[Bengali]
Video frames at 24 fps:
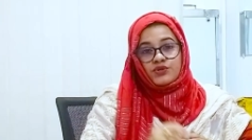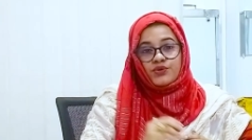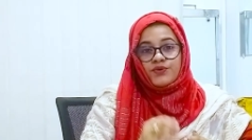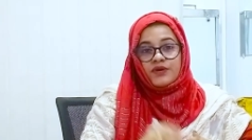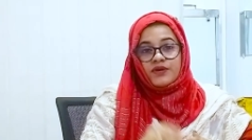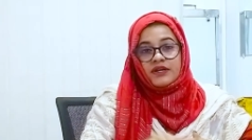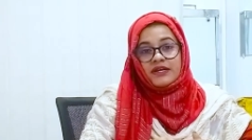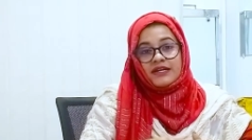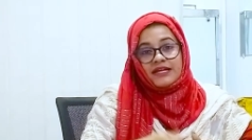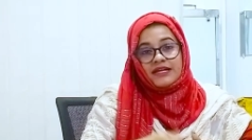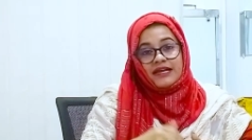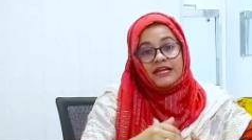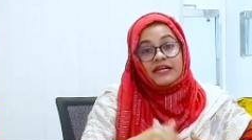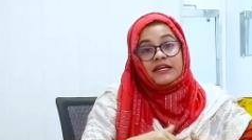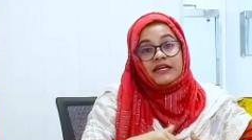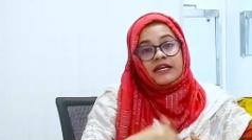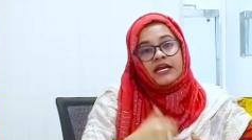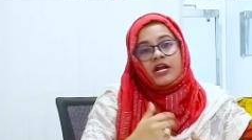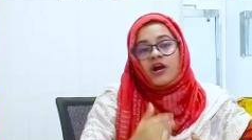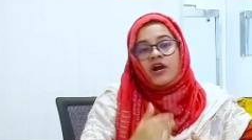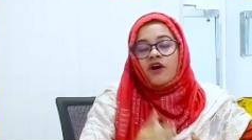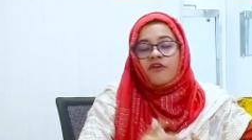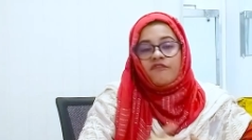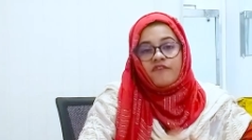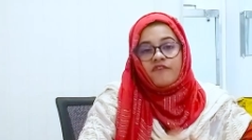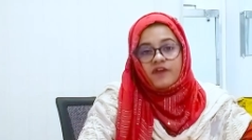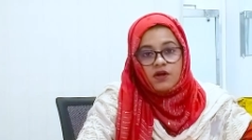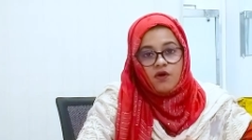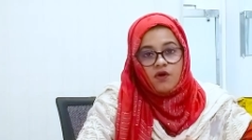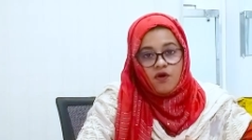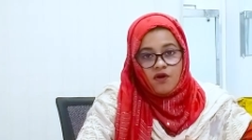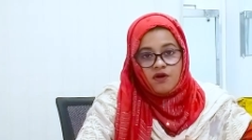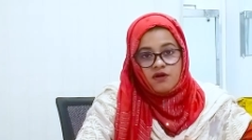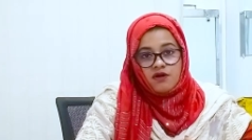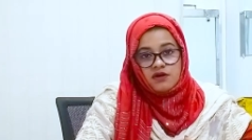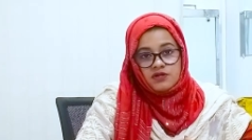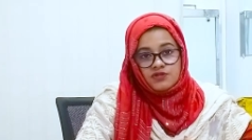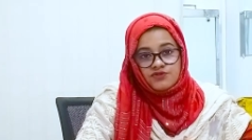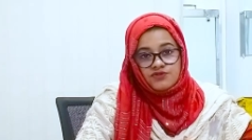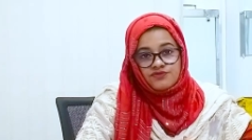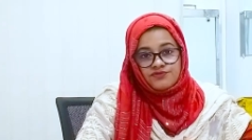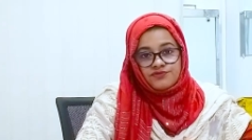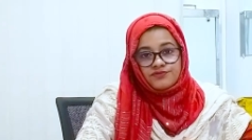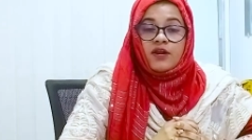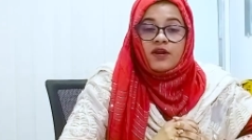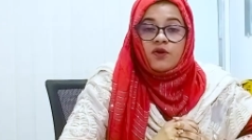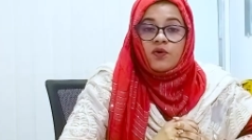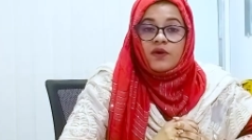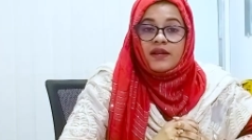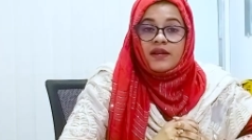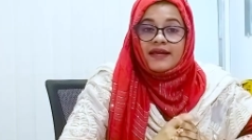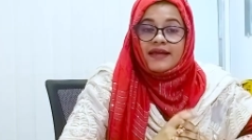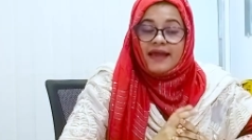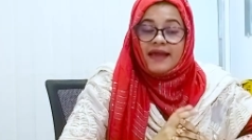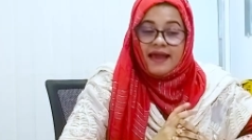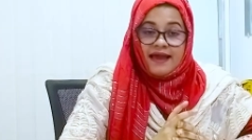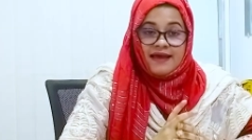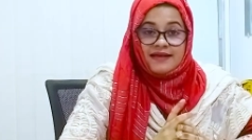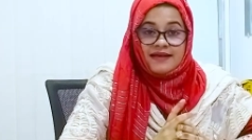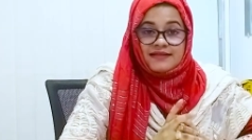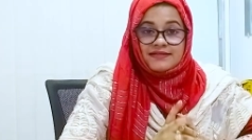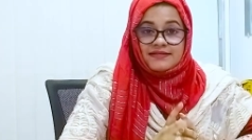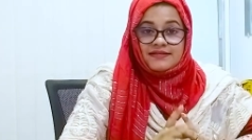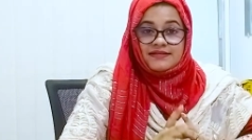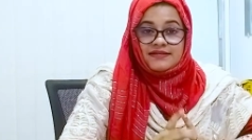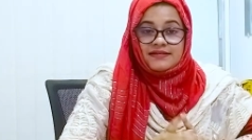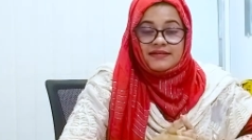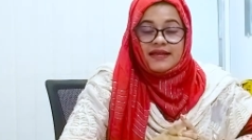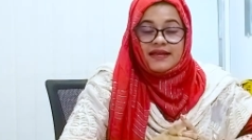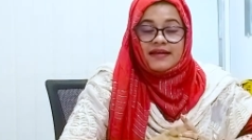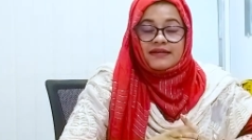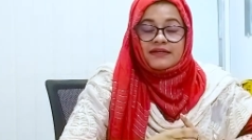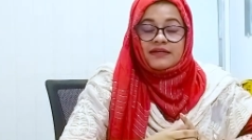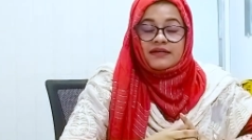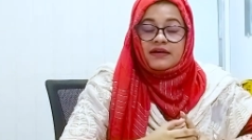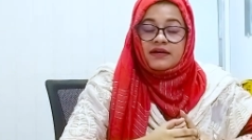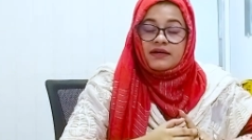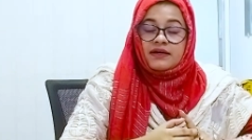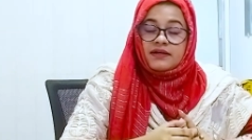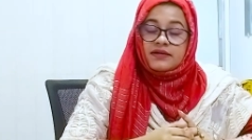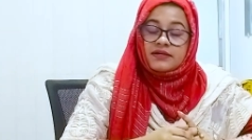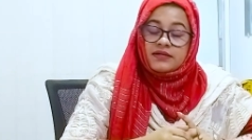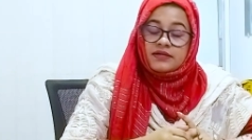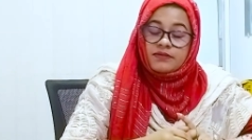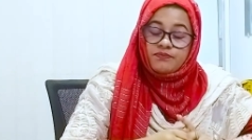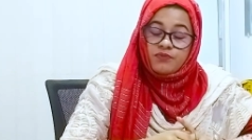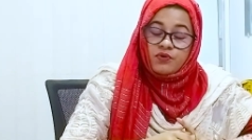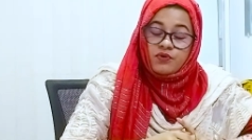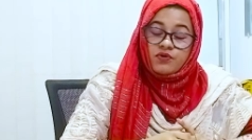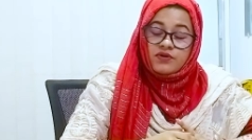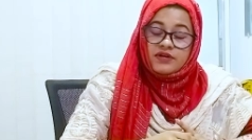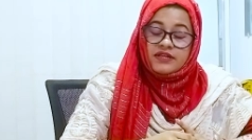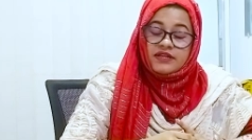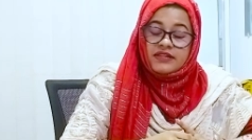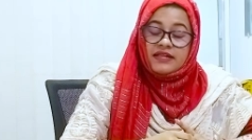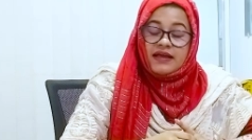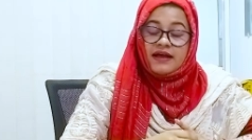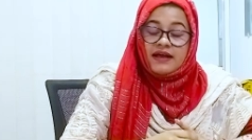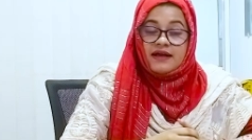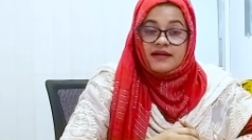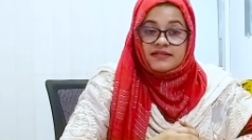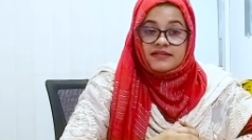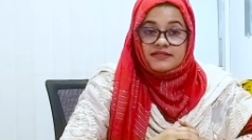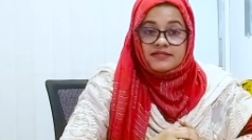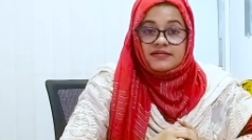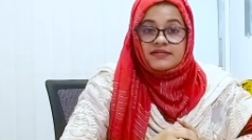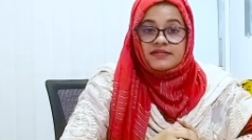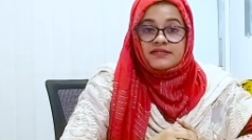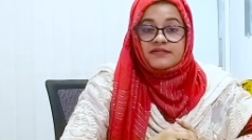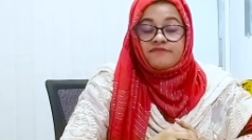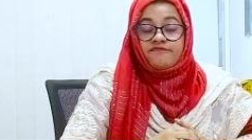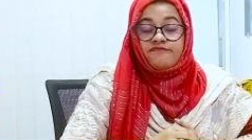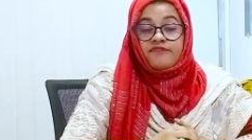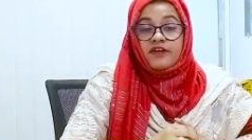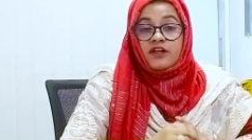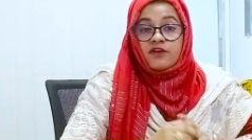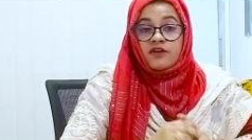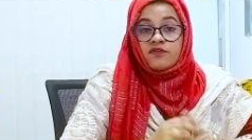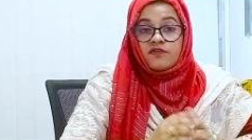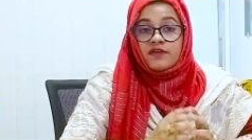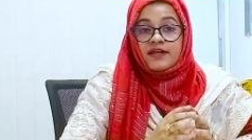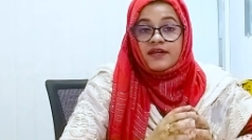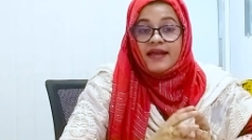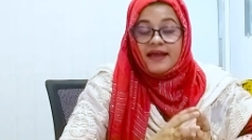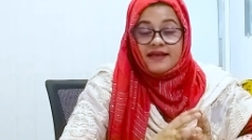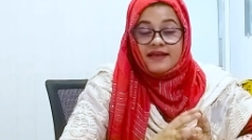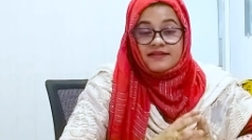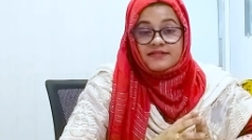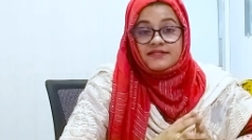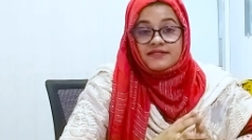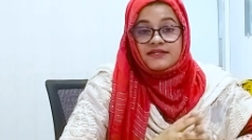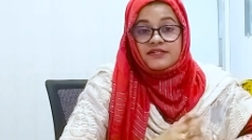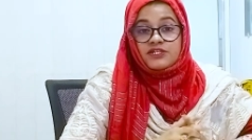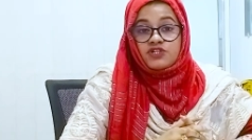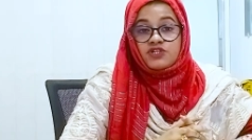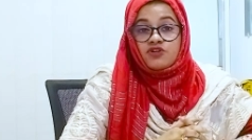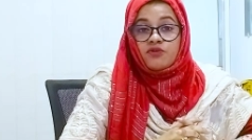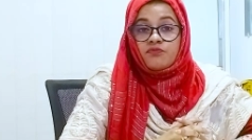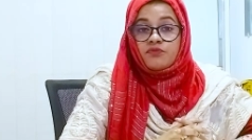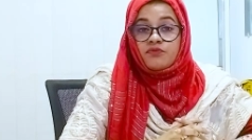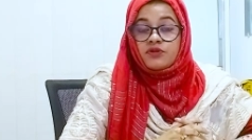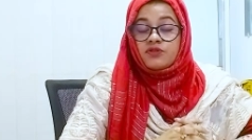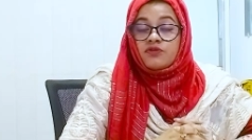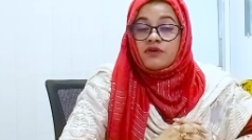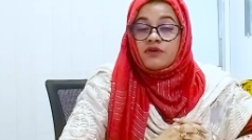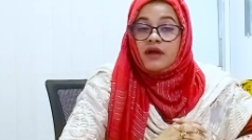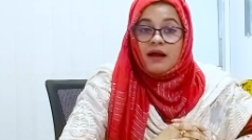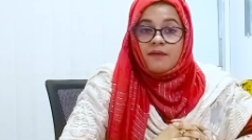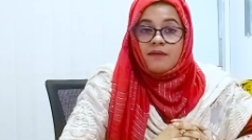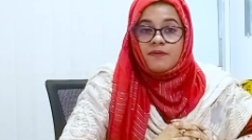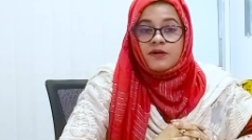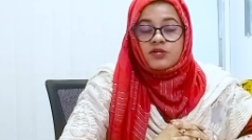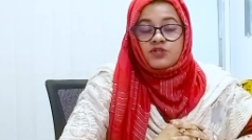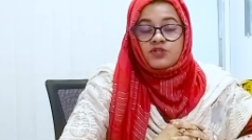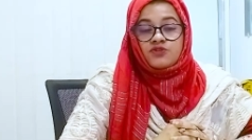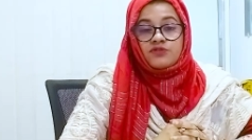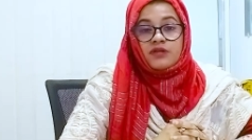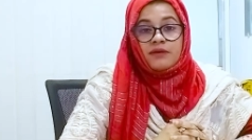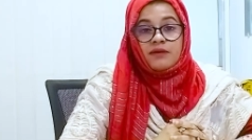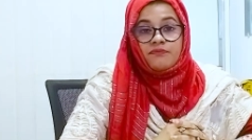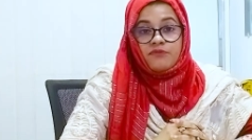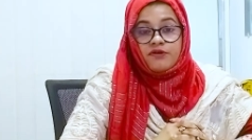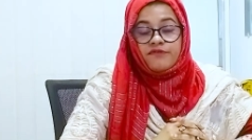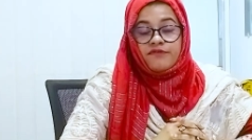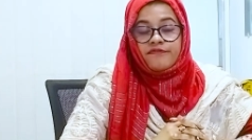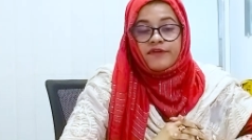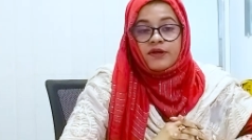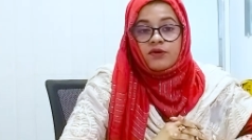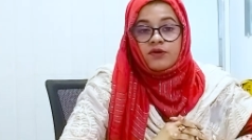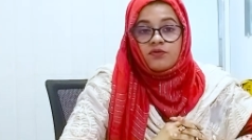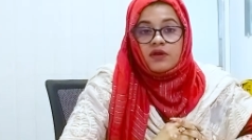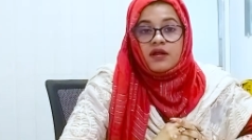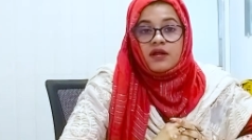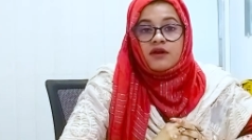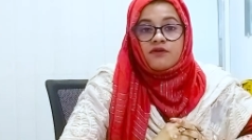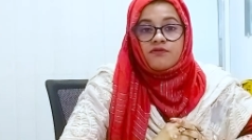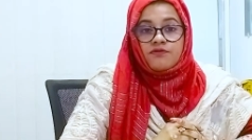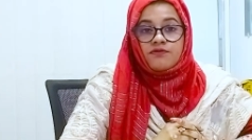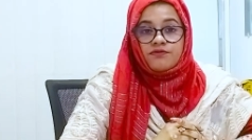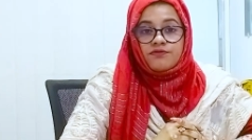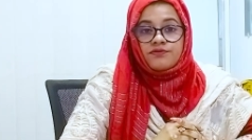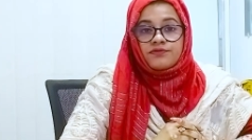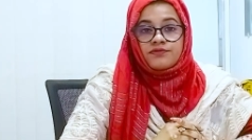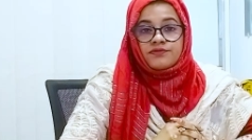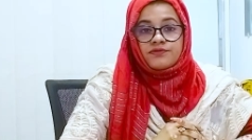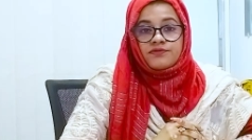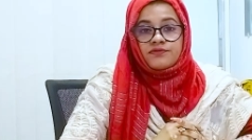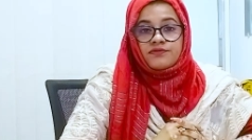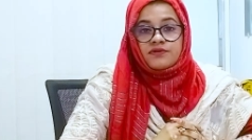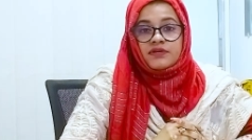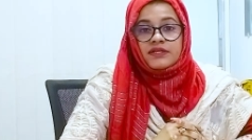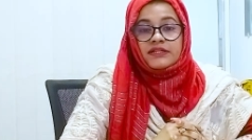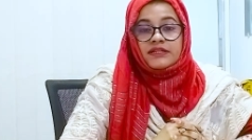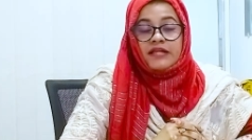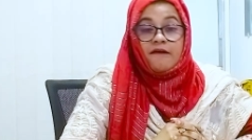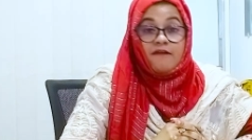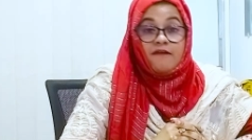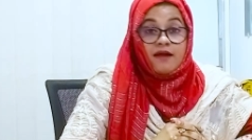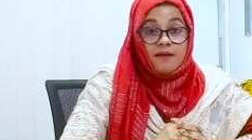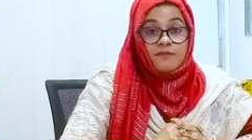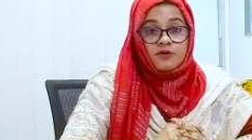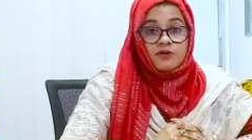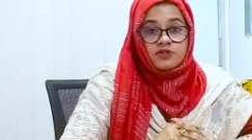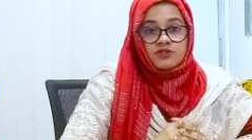শরীরকে রিকভার করার ফেনোলিক অ্যাসিড একটা রিপোর্টে দেয়া আছে যে ফেনোলিক অ্যাসিড সমৃদ্ধ খাবার যদি আমরা রেগুলার গ্রহণ করি তাহলে